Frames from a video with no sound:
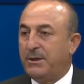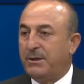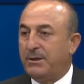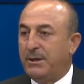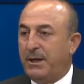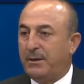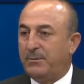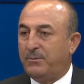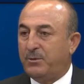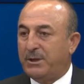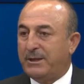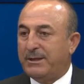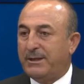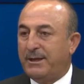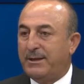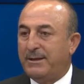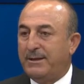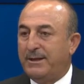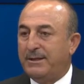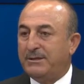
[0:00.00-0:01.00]
Yani
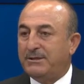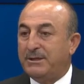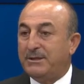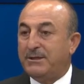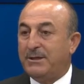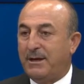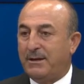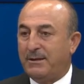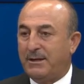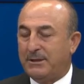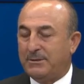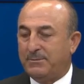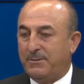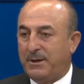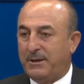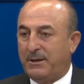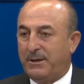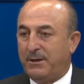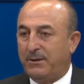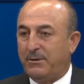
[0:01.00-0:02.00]
burada eşit
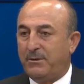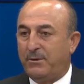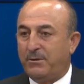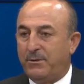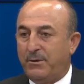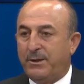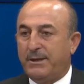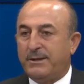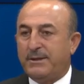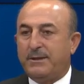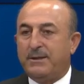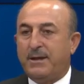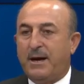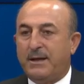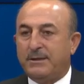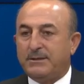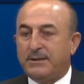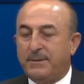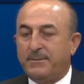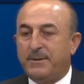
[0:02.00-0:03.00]
yaklaşmak gerekiyor. O nedenle
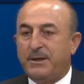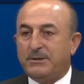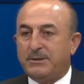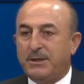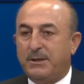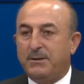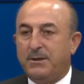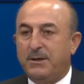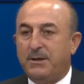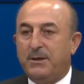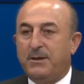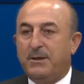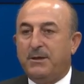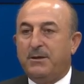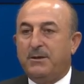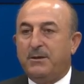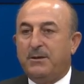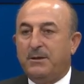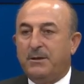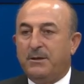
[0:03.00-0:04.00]
Azerbaycan
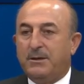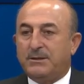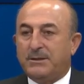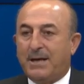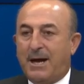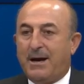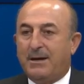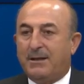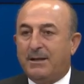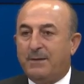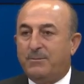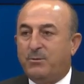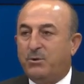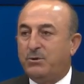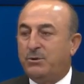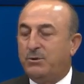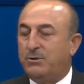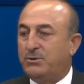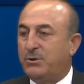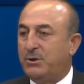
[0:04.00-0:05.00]
e, sahada
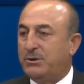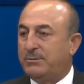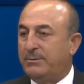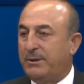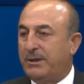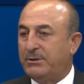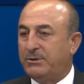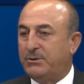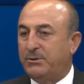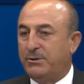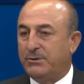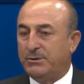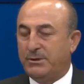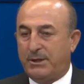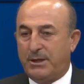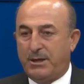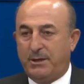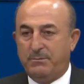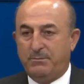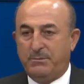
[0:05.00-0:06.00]
bunu çözmek istiyorsa
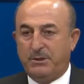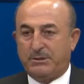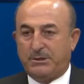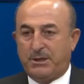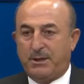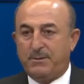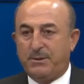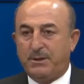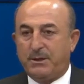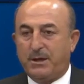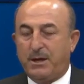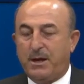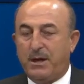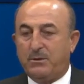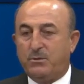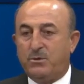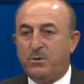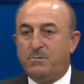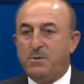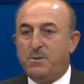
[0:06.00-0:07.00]
da biz tabii ki
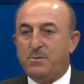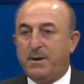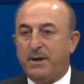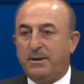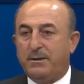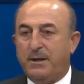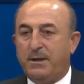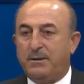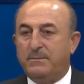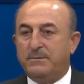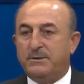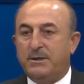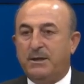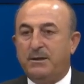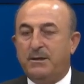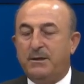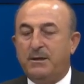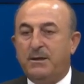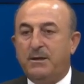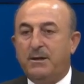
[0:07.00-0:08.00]
tüm
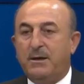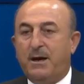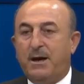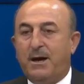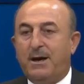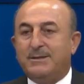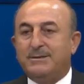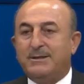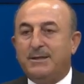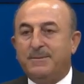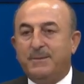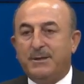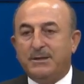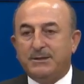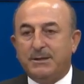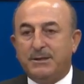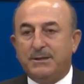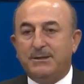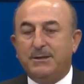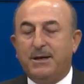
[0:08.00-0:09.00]
imkanlarımıza
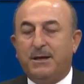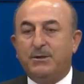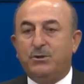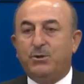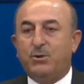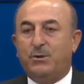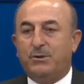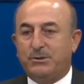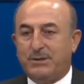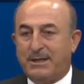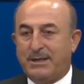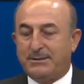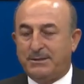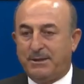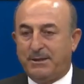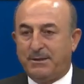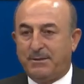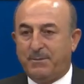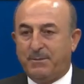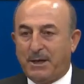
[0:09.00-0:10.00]
Azerbaycan'ın yanında olacağız
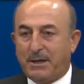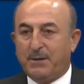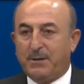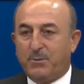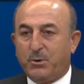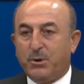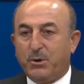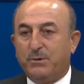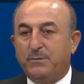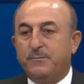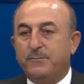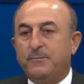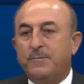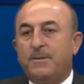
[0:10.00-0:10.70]
dedik. Peki bugün